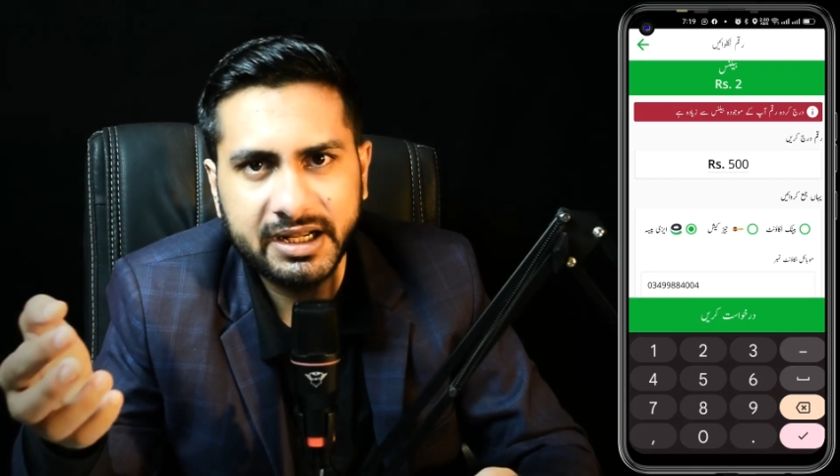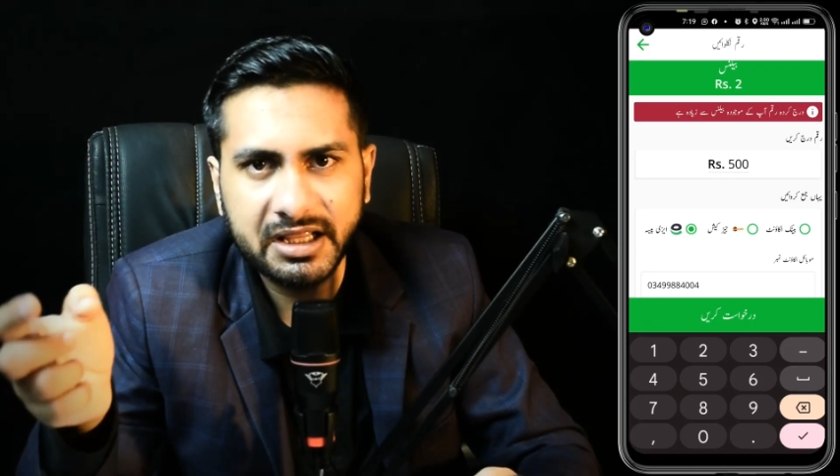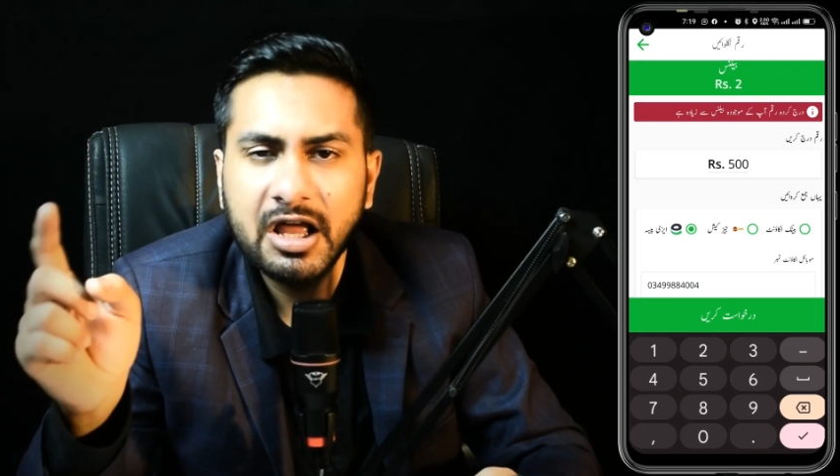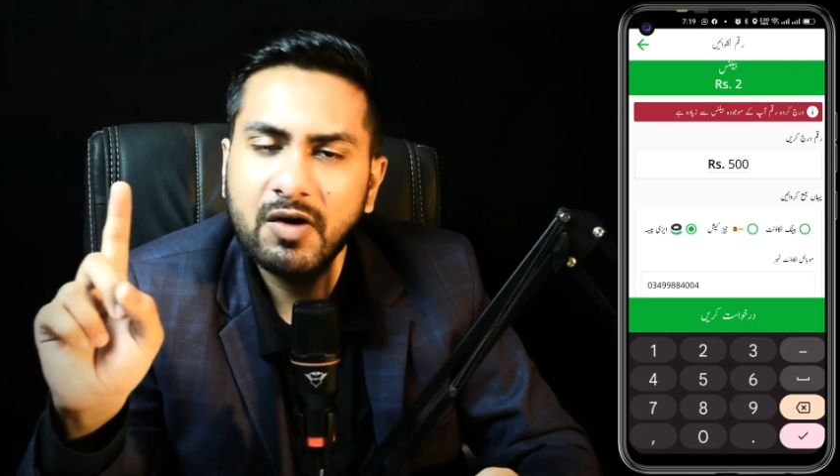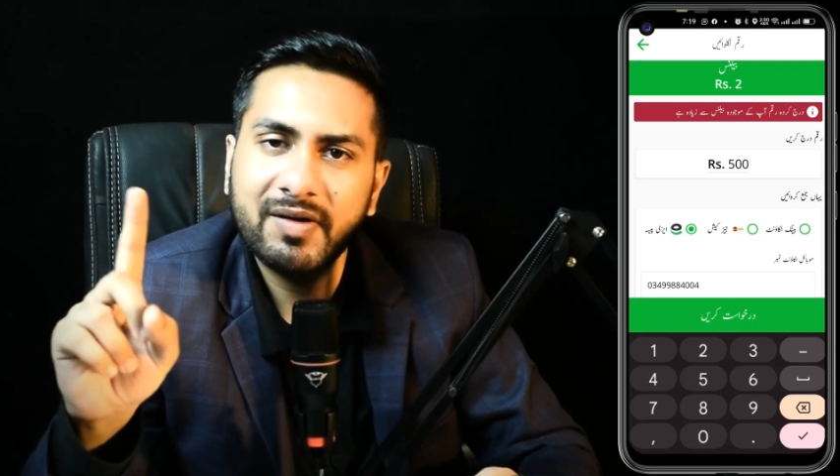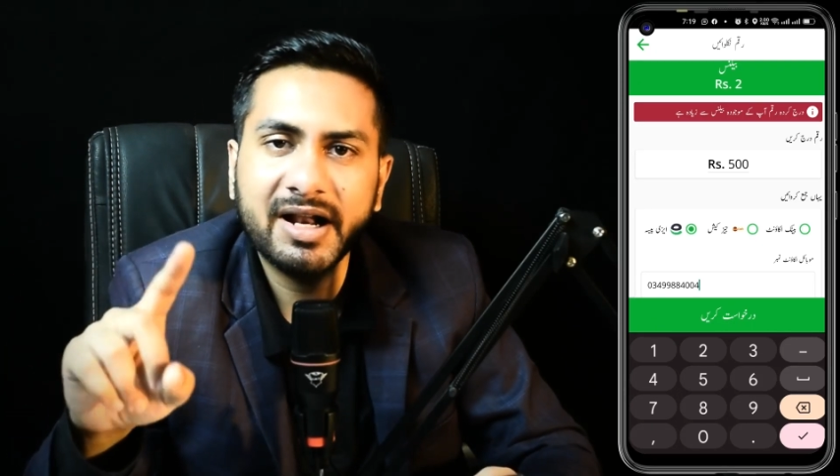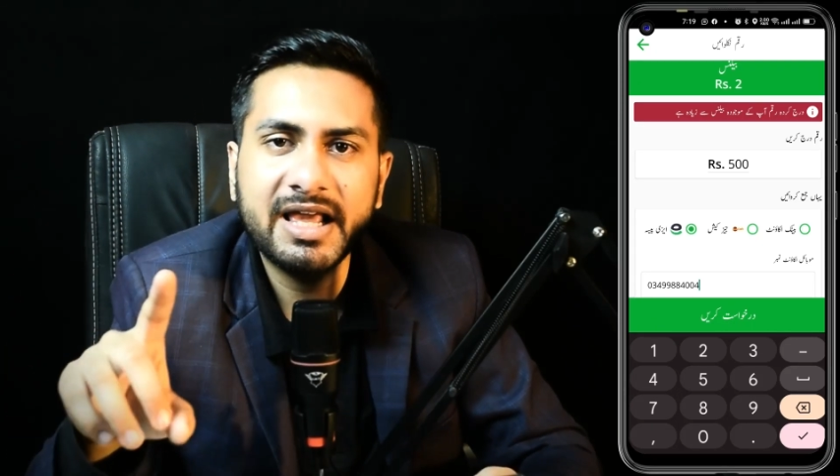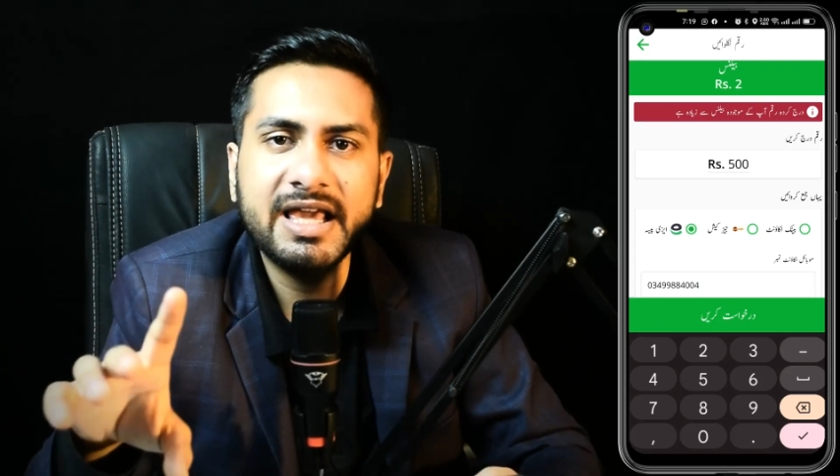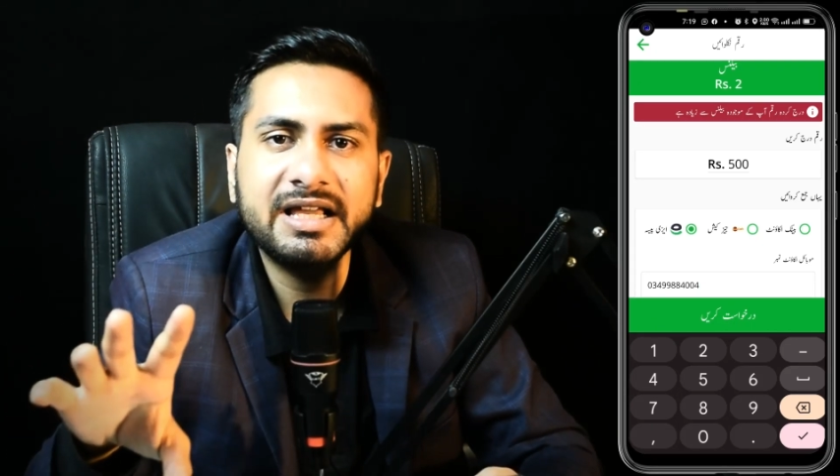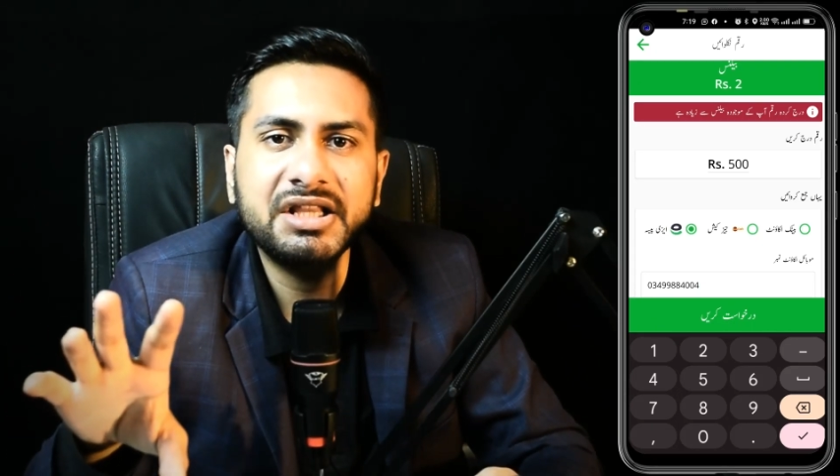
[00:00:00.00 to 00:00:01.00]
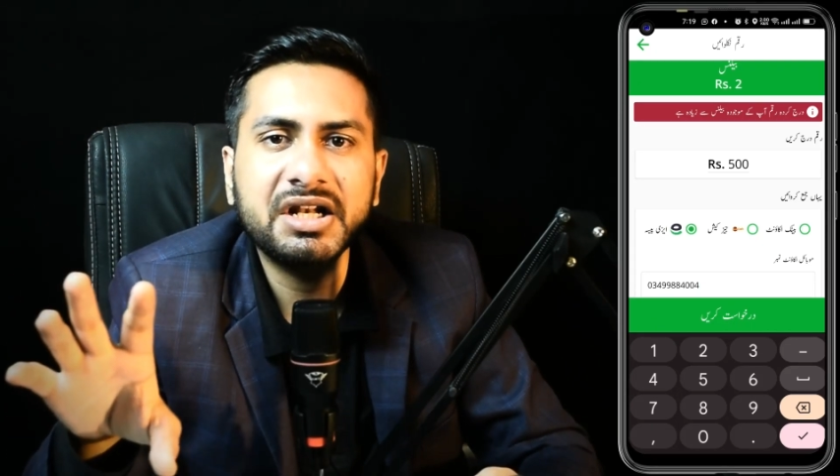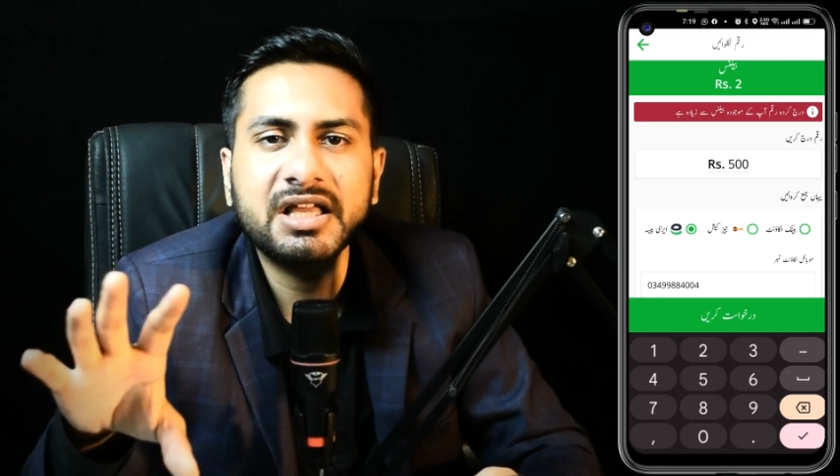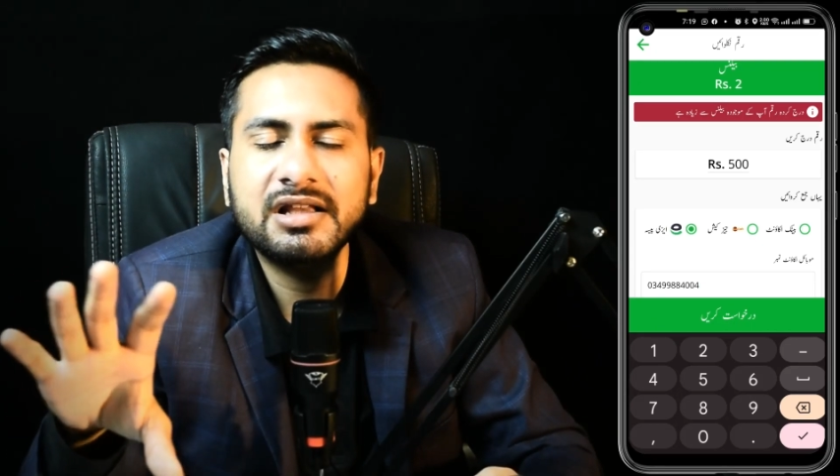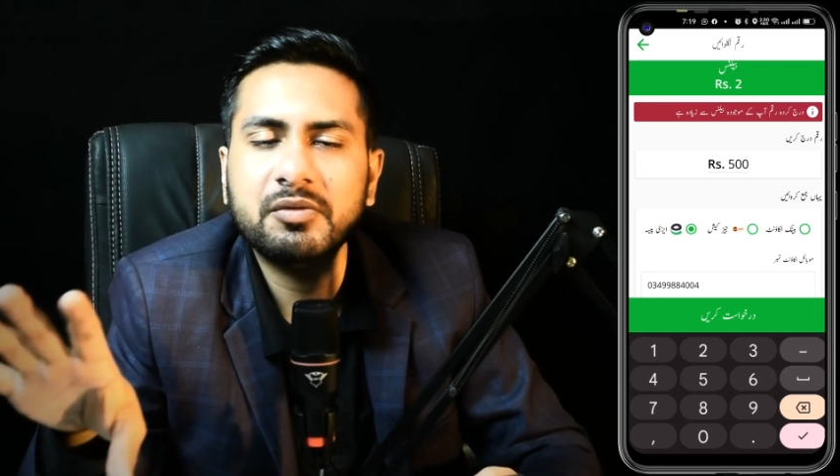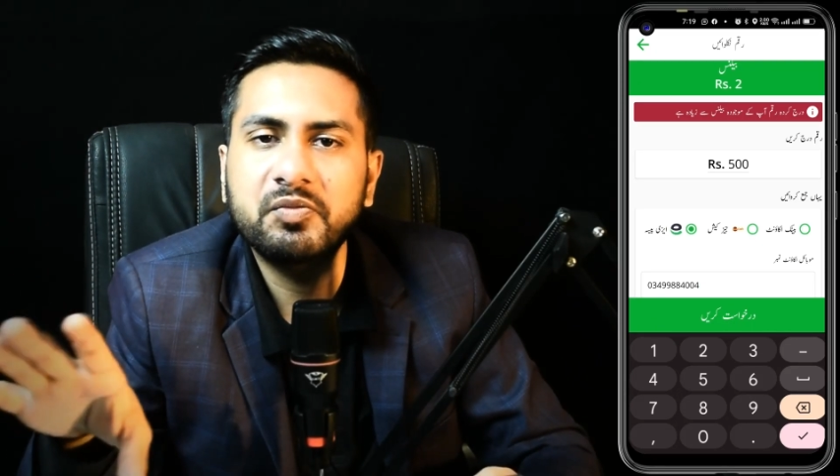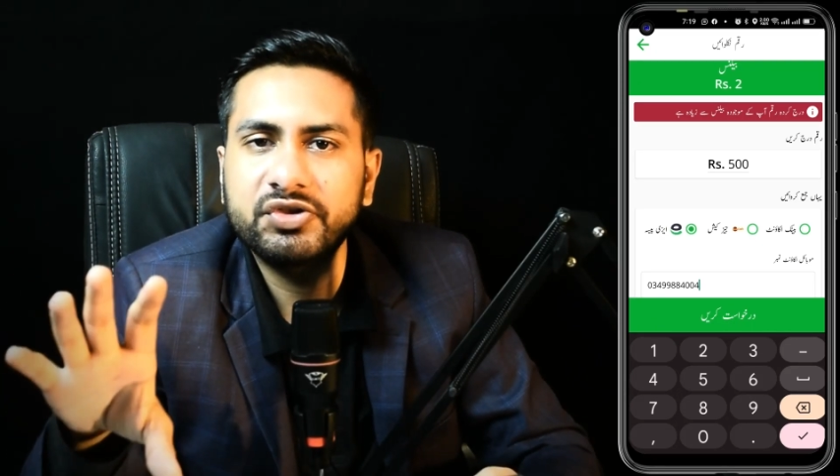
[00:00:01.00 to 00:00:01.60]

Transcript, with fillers: कर दे वरना एक ही दिन के अंदर